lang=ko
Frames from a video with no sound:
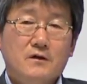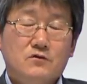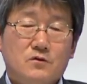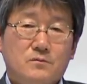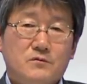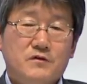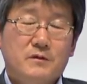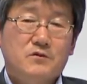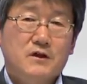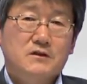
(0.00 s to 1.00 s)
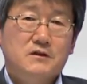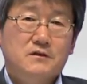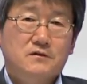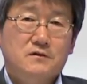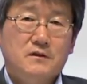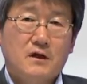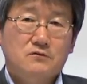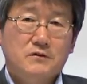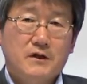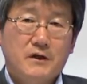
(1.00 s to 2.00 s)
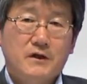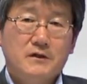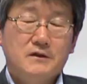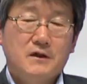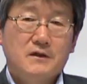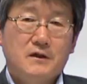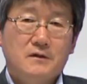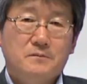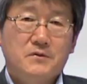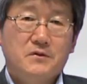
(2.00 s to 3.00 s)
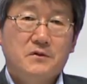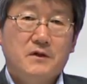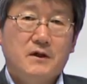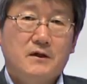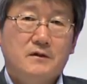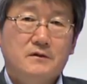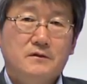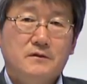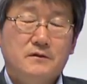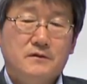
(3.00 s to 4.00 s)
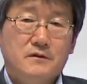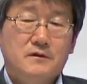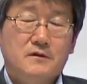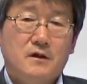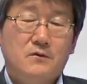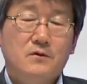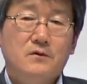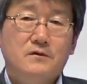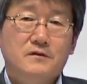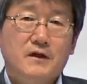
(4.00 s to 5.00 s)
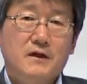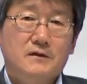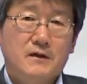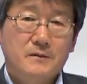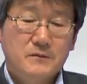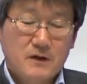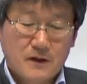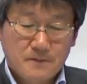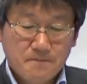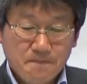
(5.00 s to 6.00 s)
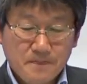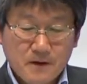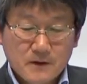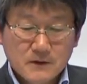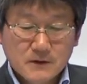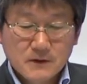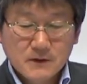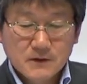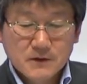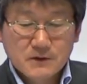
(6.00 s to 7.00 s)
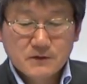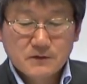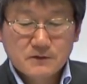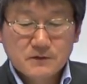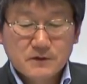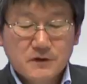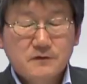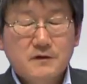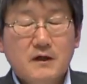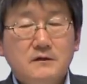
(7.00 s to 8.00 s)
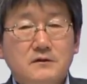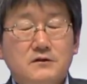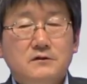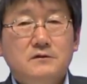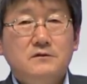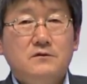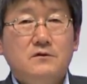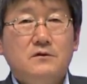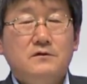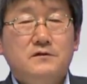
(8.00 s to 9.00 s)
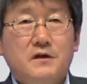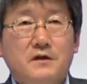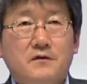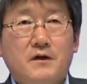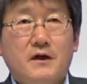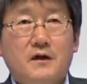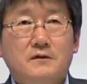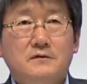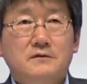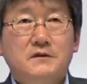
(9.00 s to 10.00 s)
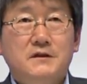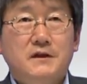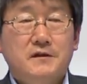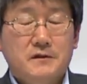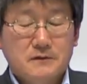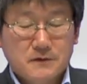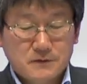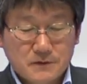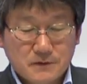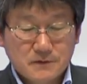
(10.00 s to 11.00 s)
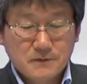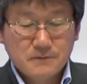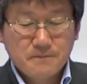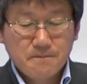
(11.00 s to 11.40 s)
좀 세분화시켜서 나중에 이야기할 필요가 있다고 생각을 합니다. 그 현상적으로 세계화를 느끼게 되는 것은